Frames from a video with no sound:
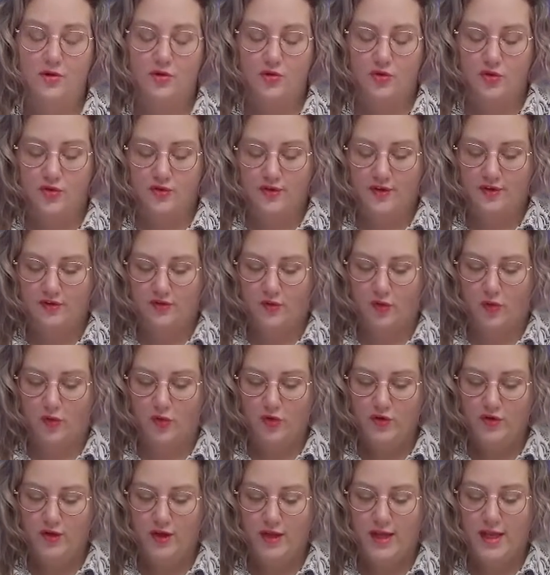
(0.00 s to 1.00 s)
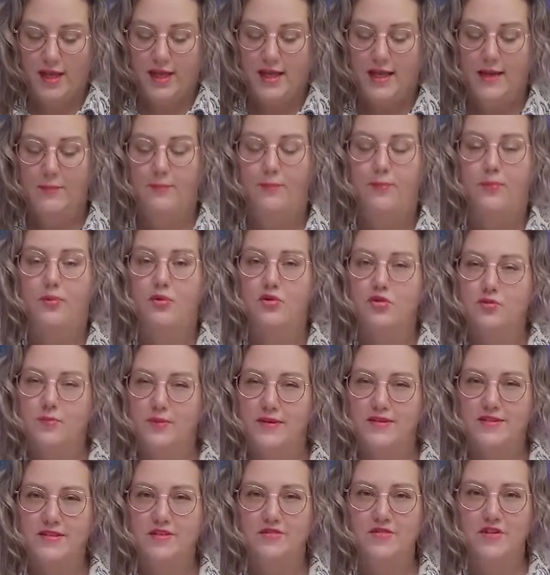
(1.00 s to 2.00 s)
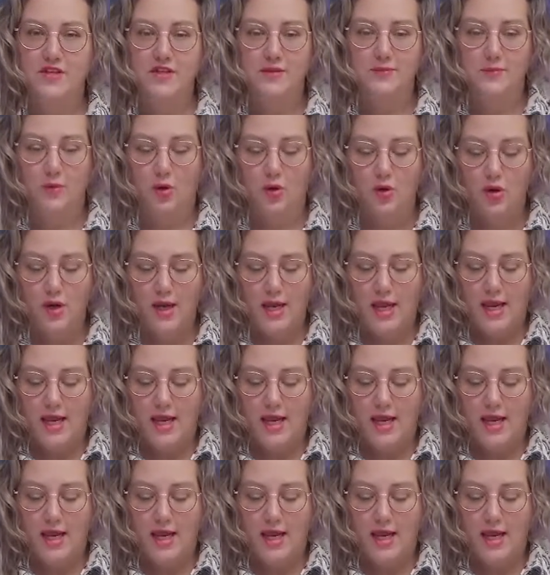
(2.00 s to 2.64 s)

de ces fraudes et plus spécifiquement